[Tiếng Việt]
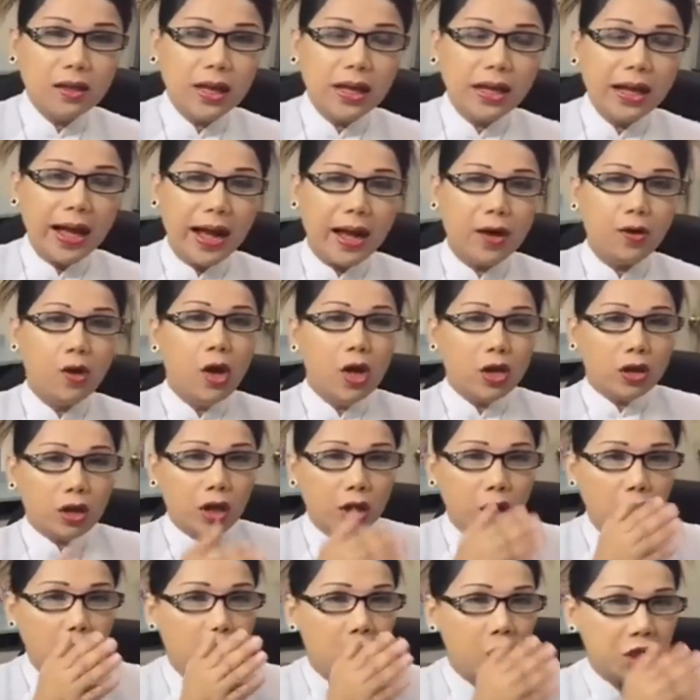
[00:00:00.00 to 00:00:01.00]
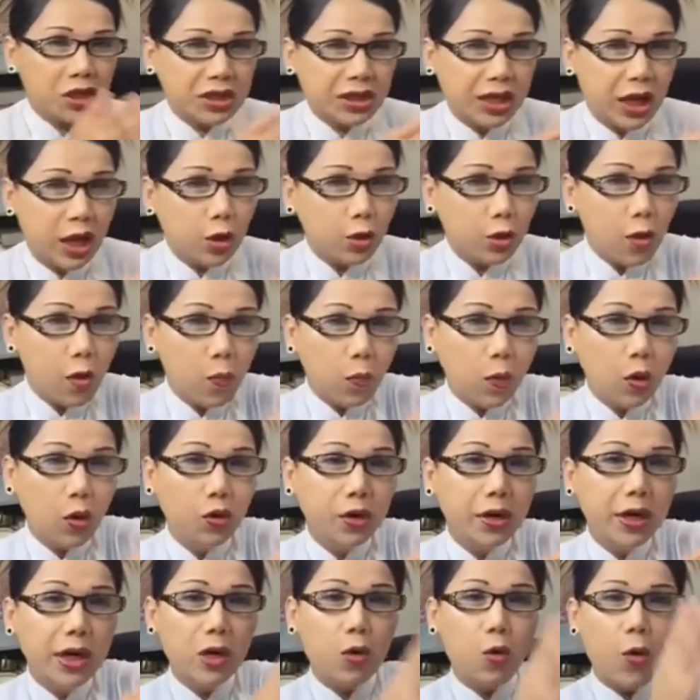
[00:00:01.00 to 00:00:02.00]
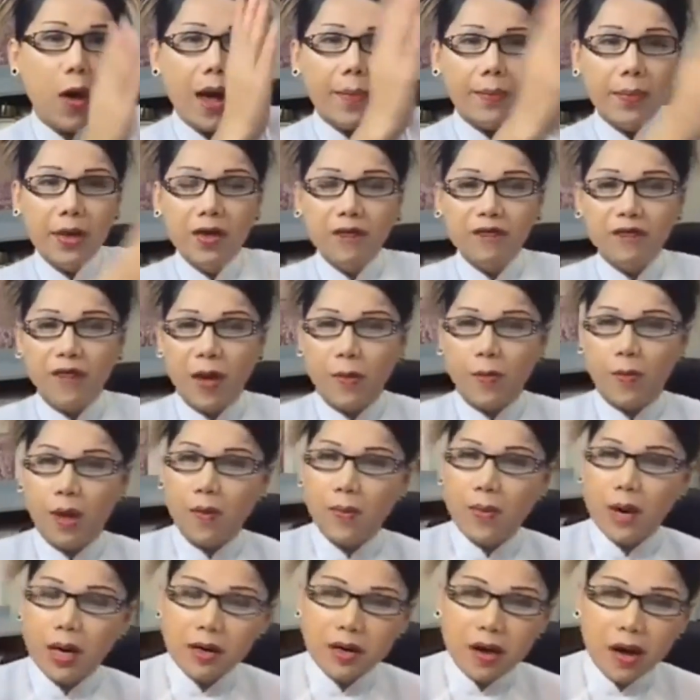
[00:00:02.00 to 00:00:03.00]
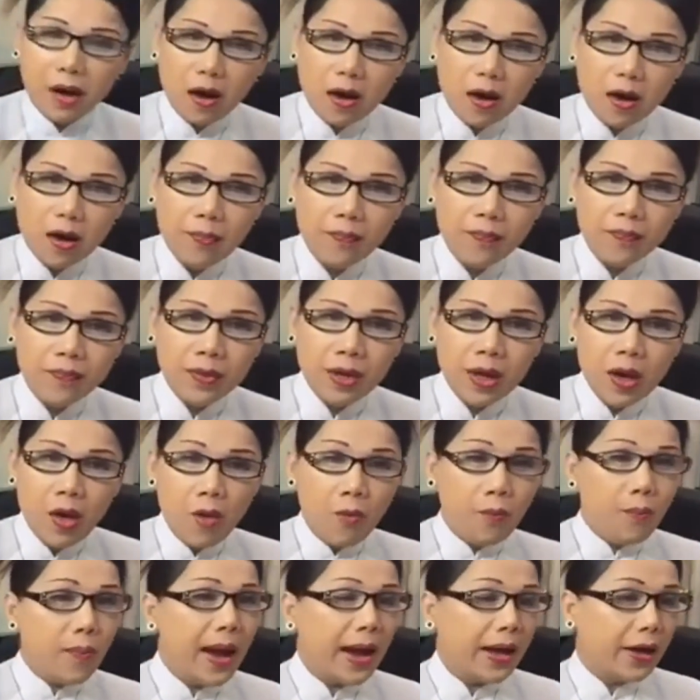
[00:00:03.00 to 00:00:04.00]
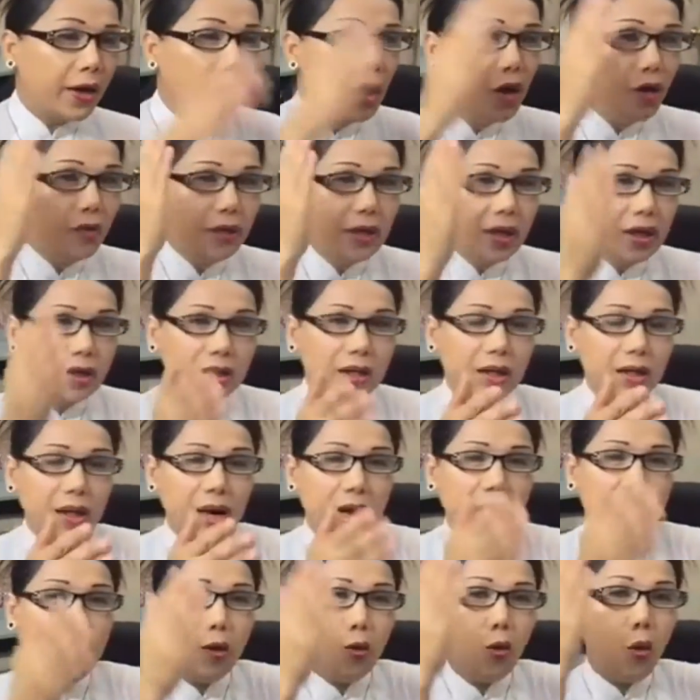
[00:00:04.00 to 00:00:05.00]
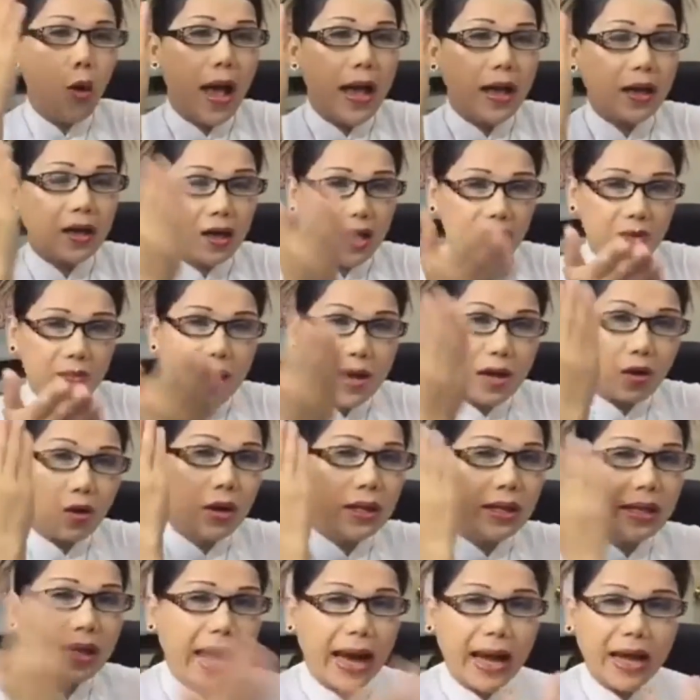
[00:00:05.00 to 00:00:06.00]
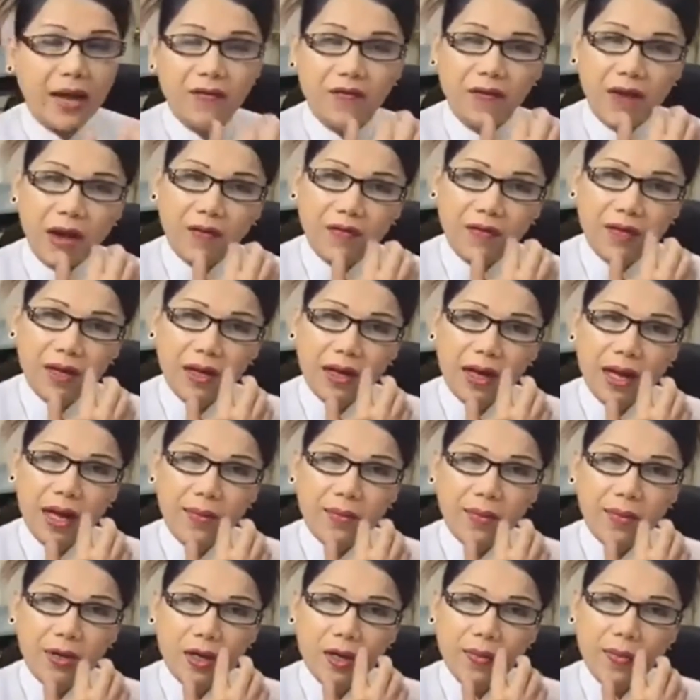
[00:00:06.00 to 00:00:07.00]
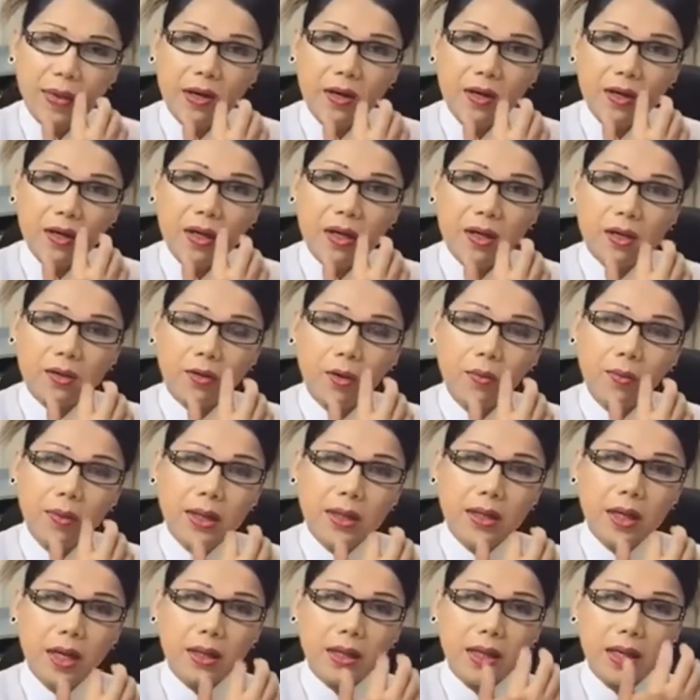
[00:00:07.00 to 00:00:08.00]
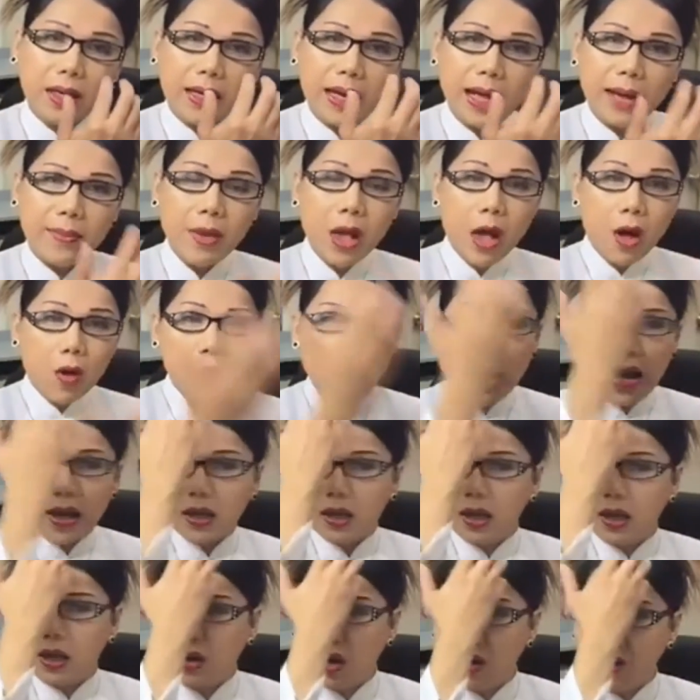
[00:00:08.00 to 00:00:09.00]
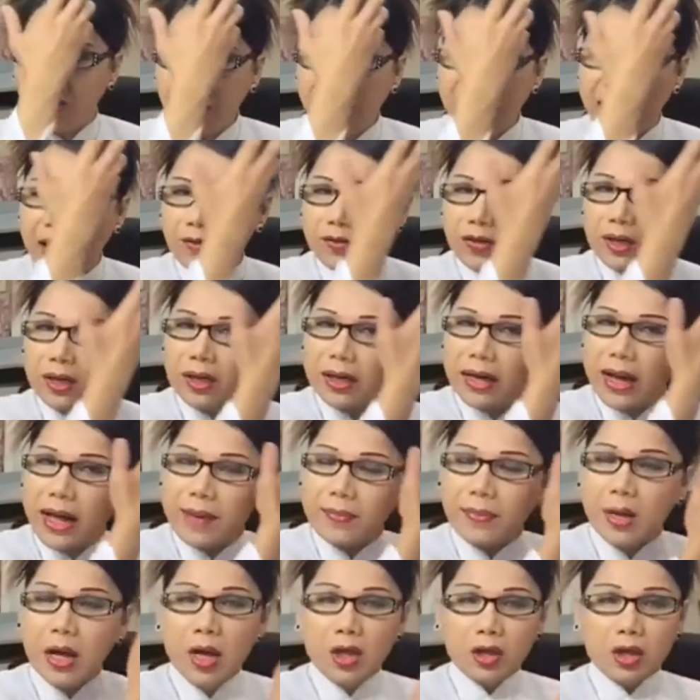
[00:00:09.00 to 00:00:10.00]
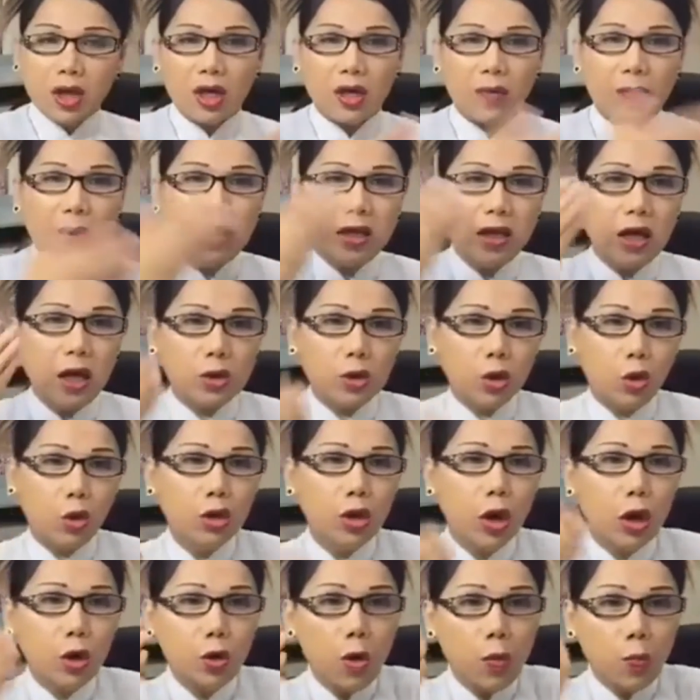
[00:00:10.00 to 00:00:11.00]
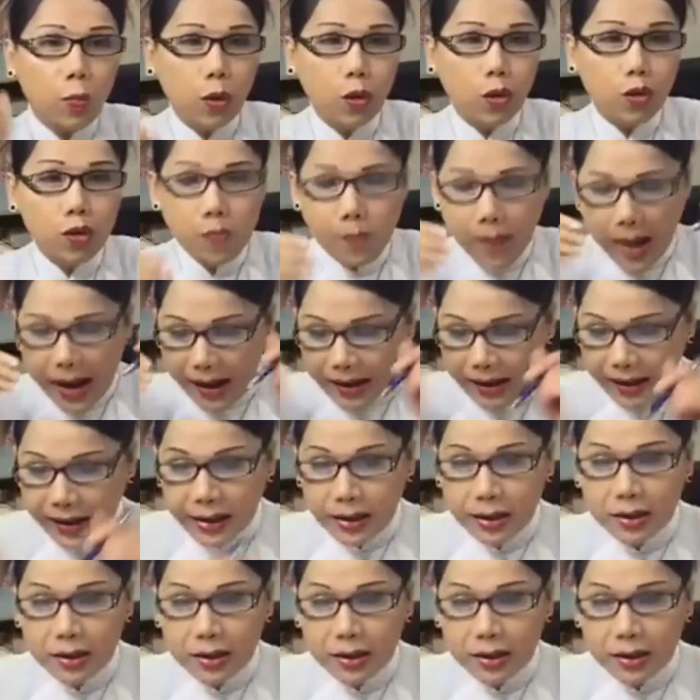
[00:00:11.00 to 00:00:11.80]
như thế nào thì họ sẽ rút lui đi qua biên phòng ở bên đó mà nếu như những này là Hoa Kỳ mà có chạy vào Việt Nam khi mà nó diệt chủng người dân Việt Nam Hoa Kỳ có vào Việt Nam thì bây giờ tụi nó rút lui bằng